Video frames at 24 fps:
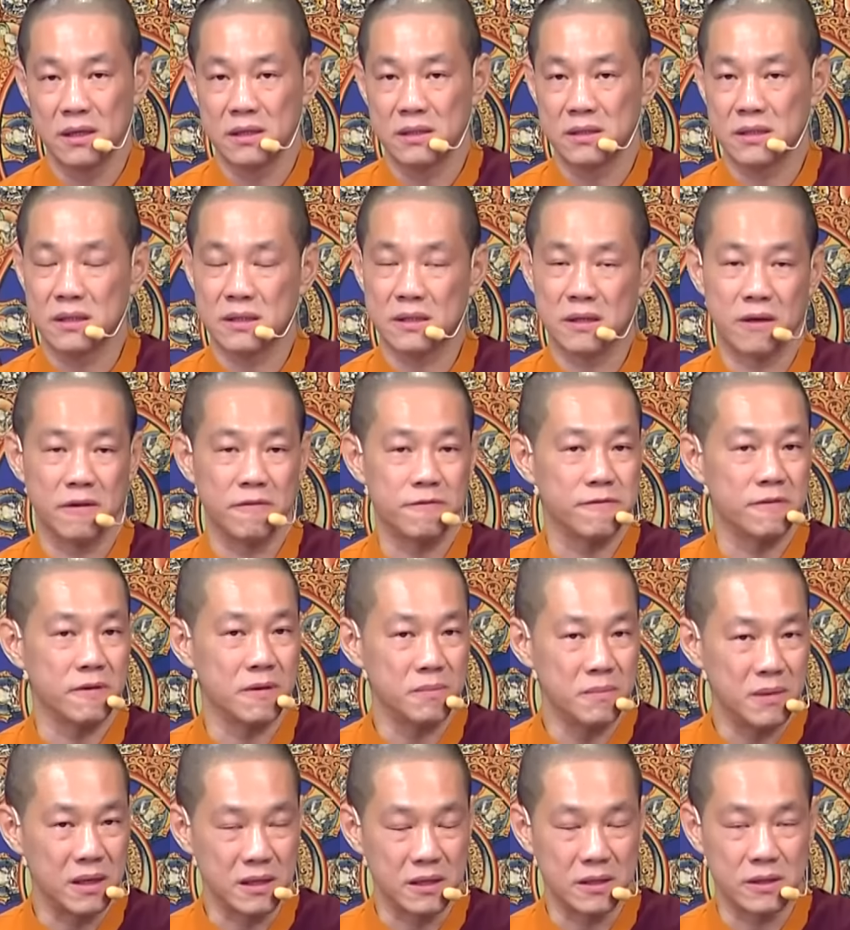这在佛
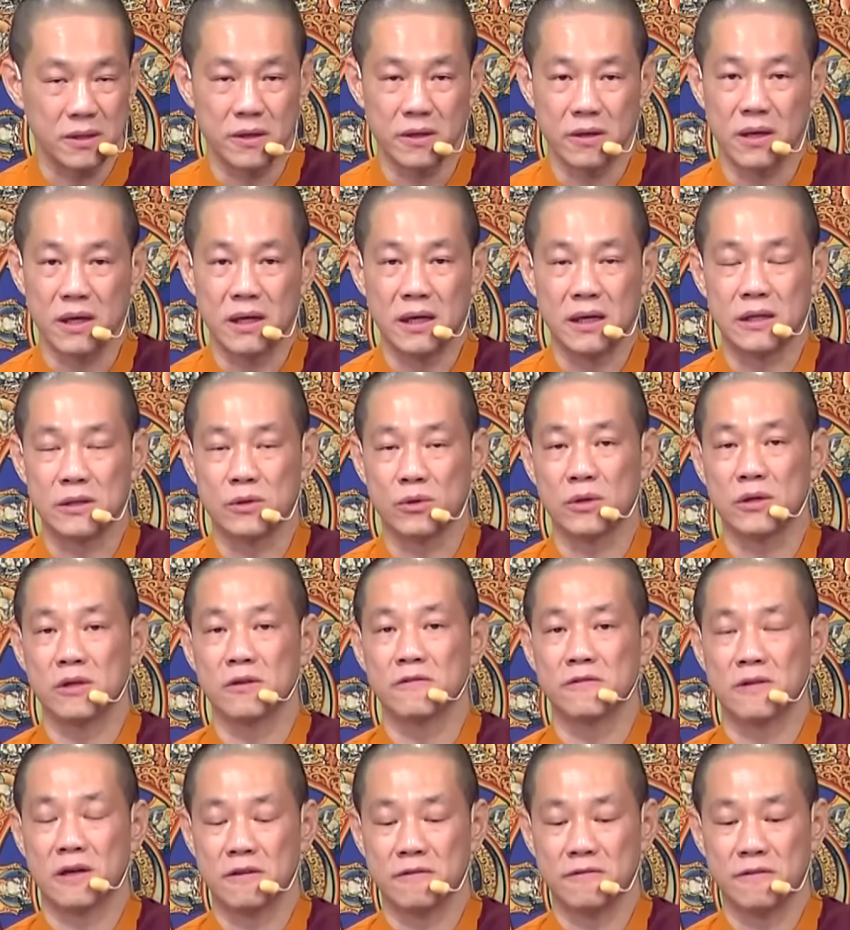门都有很多的
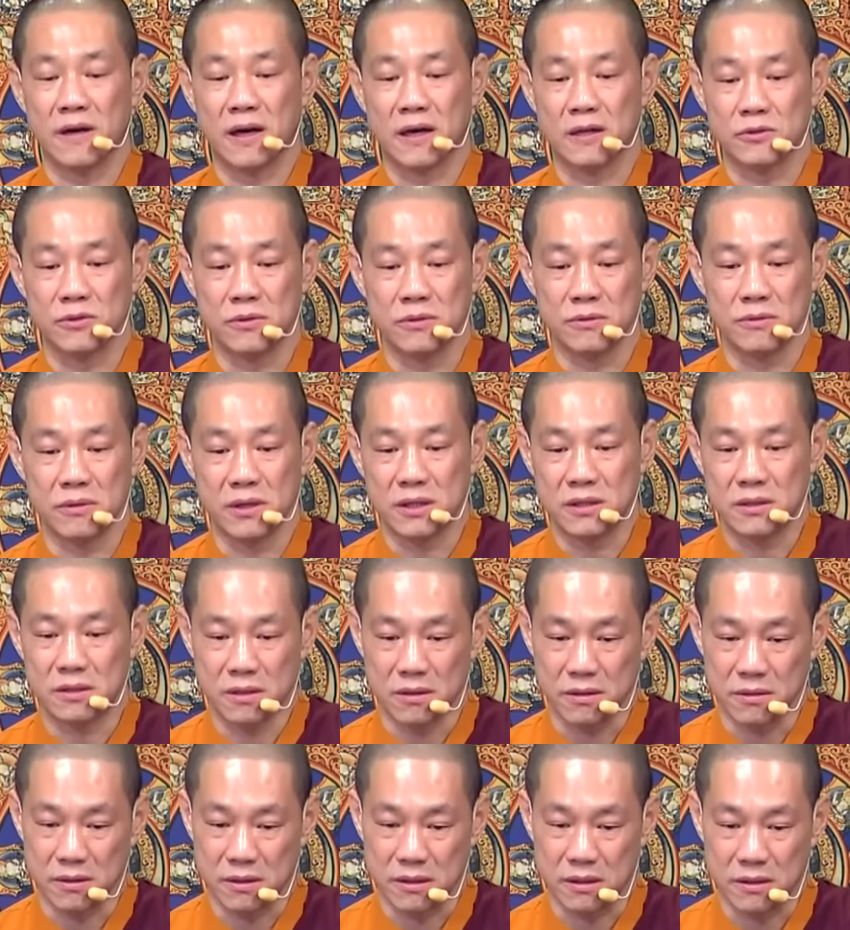方法去圆
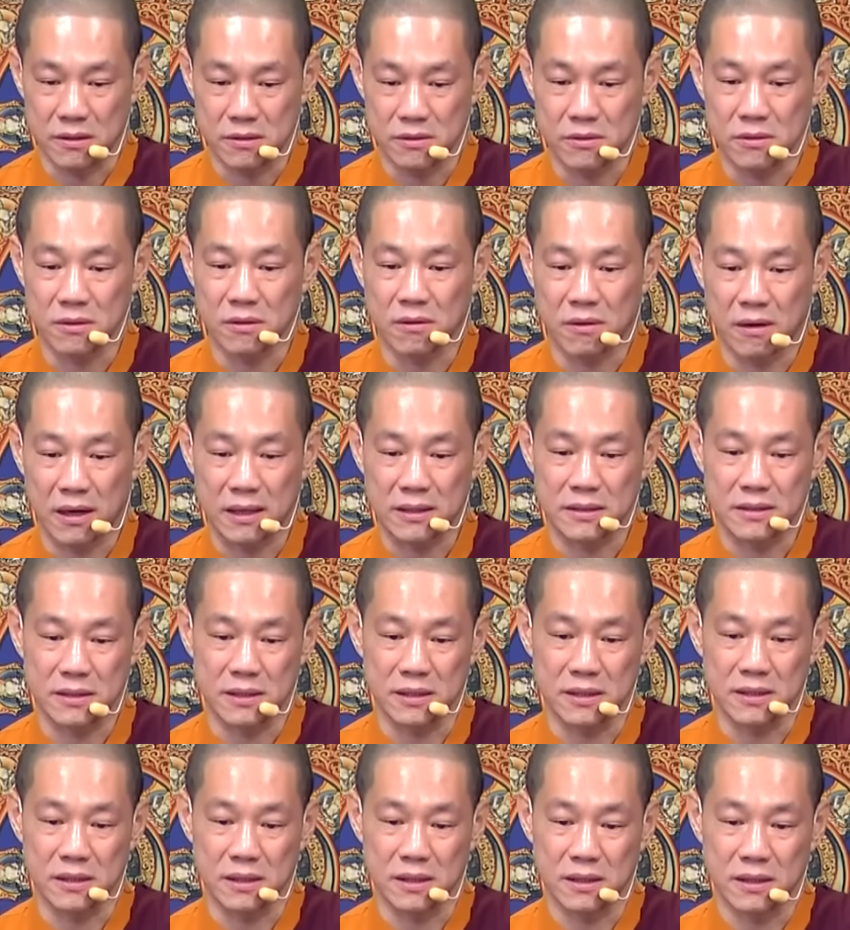融的、去化
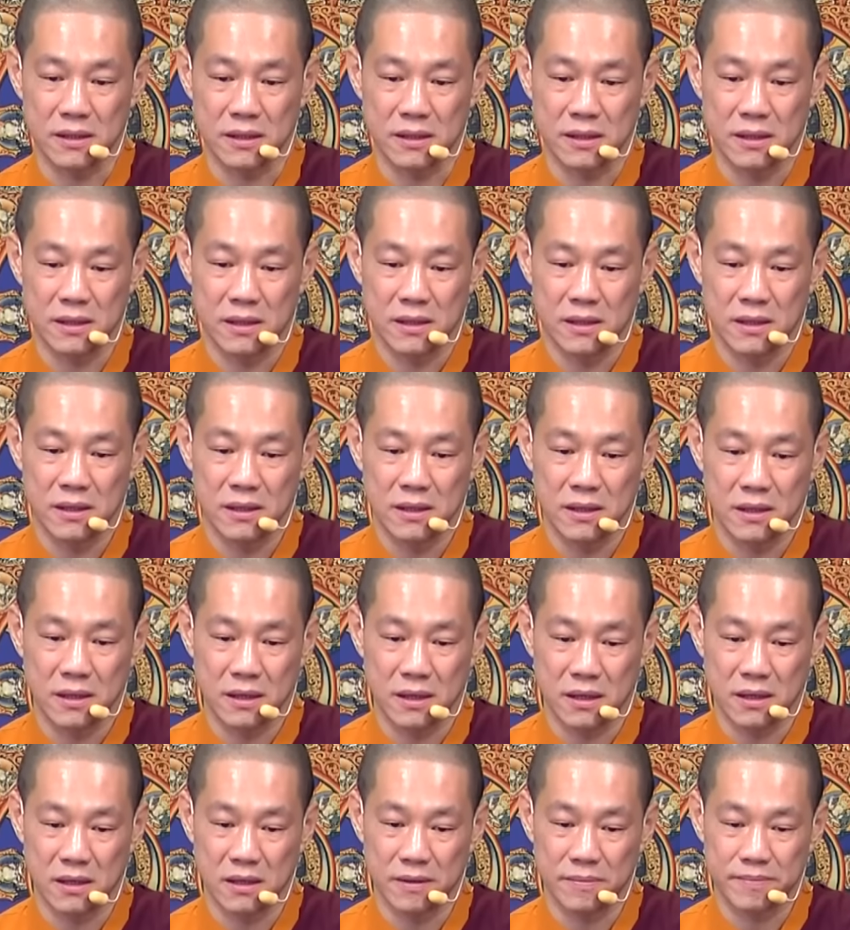解的。
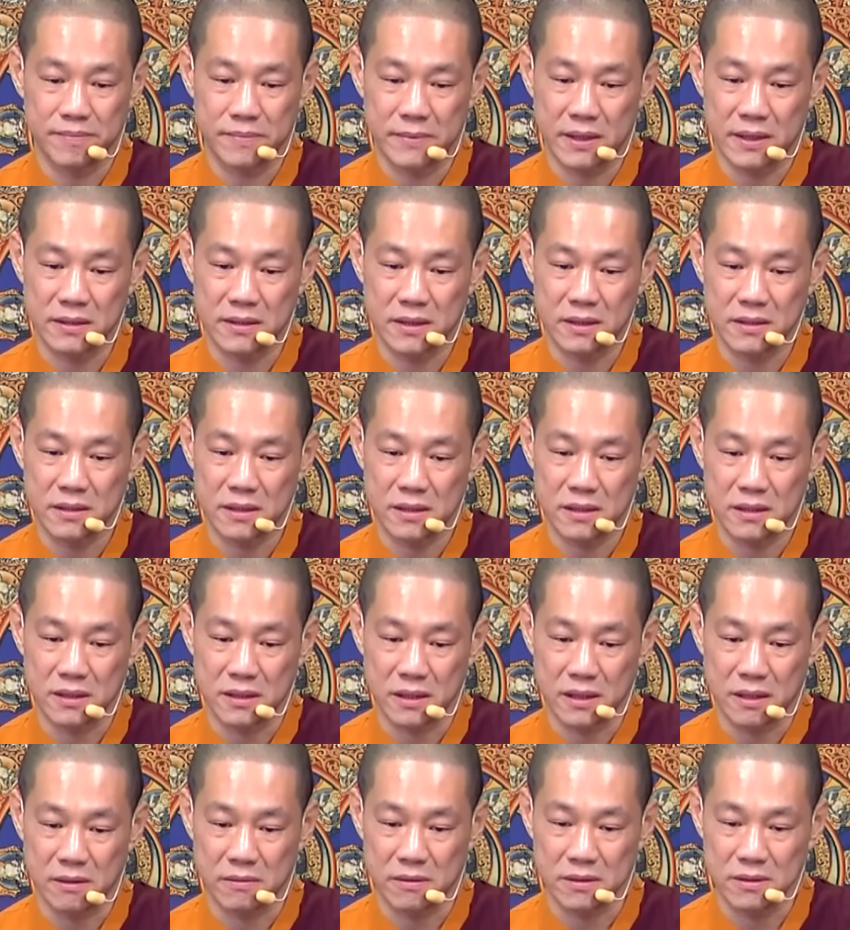好，那在这里
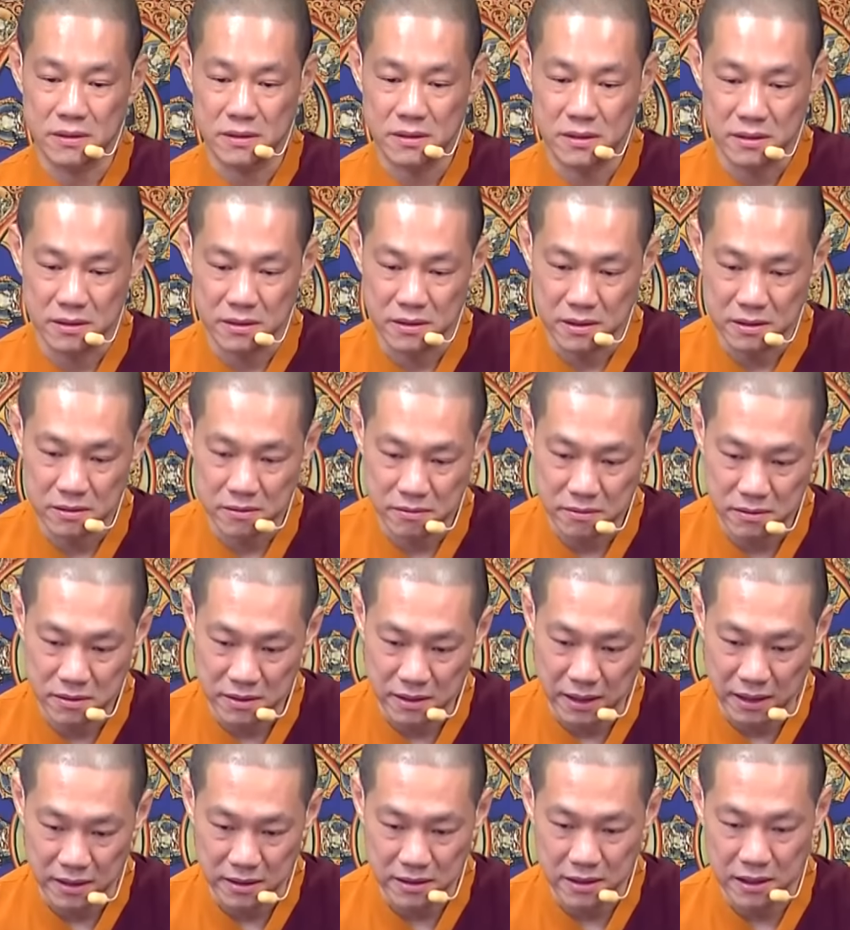呢，我继续
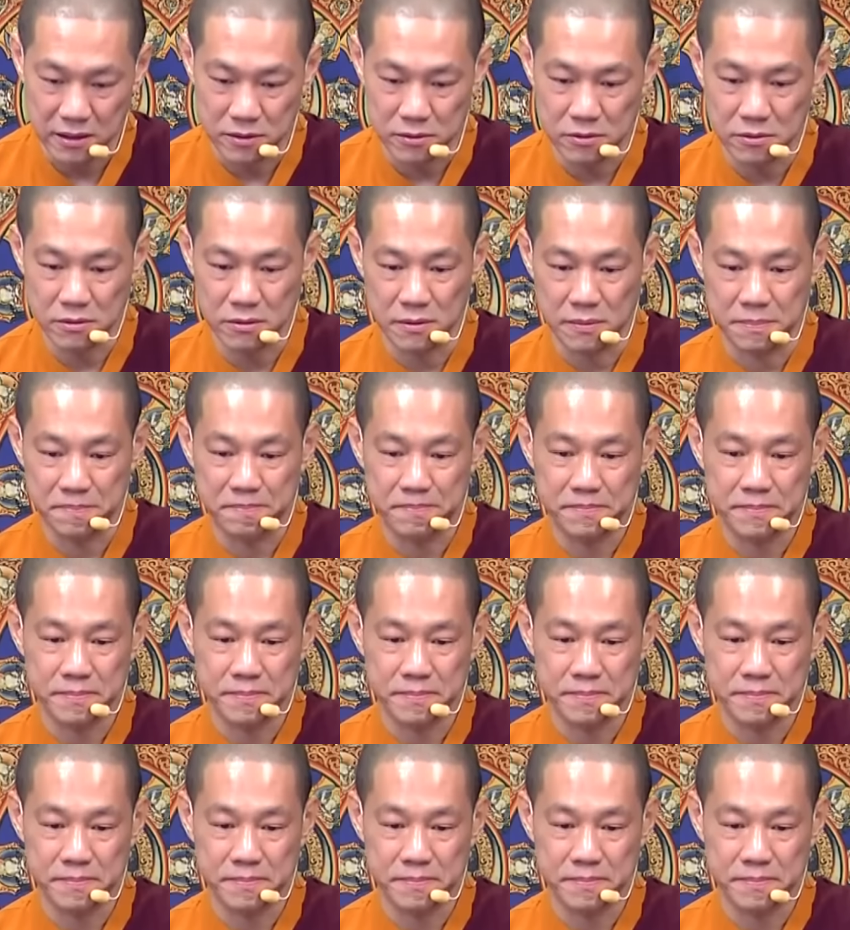讲下去。